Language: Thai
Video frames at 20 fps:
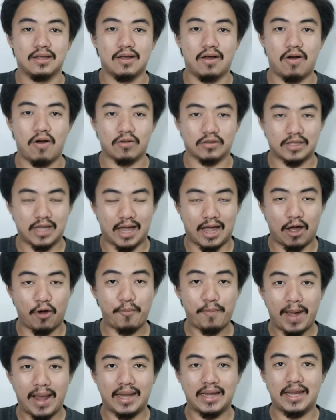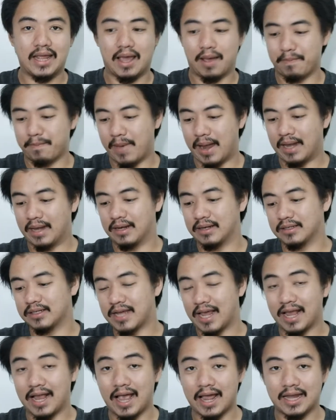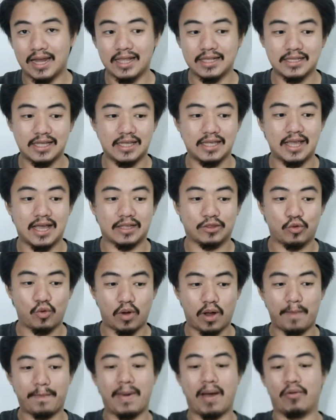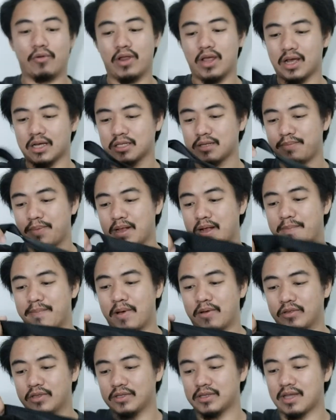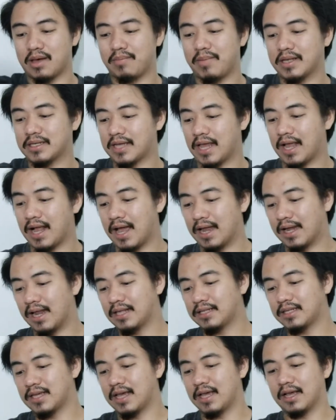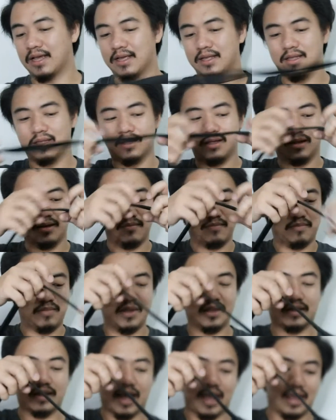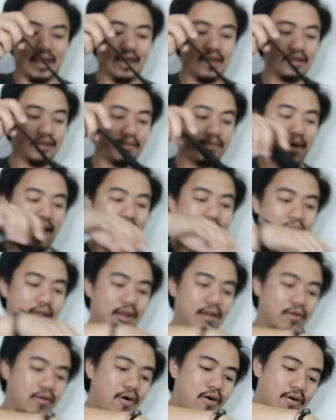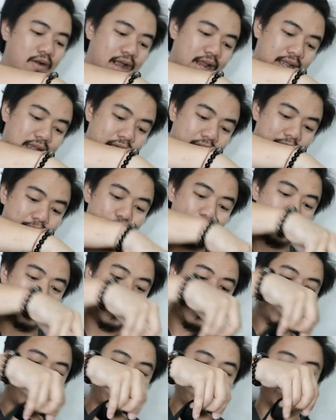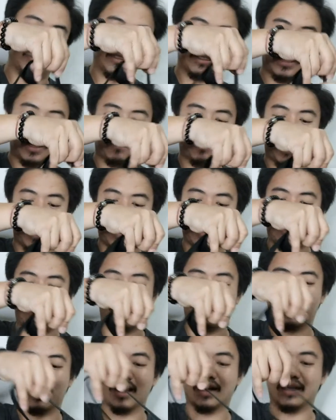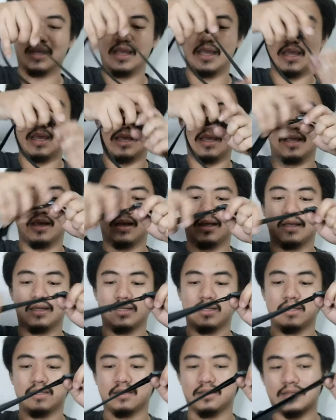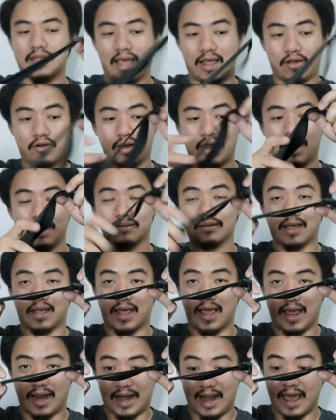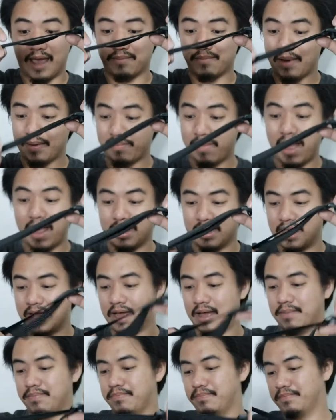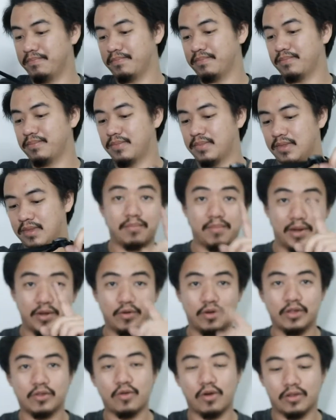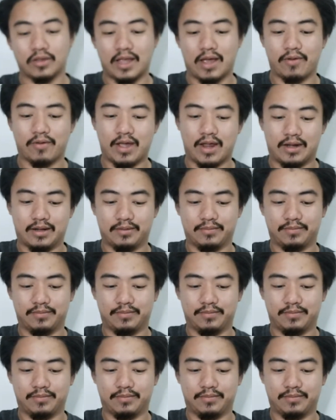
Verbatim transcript: ออกจากเขาไปเนี่ยมันใช้งานได้จริงอย่างตัวกระเป๋าเนี่ยก็จะเป็นกระเป๋าที่สามารถใช้งานได้จริง มีสายให้สะพาย แล้วก็กันน้ำด้วยในระดับของใช้ผ้าค่อนข้างดี สายค่อนข้างแข็งแรงมากๆนะครับ มาดูที่ตัวรองเท้ากัน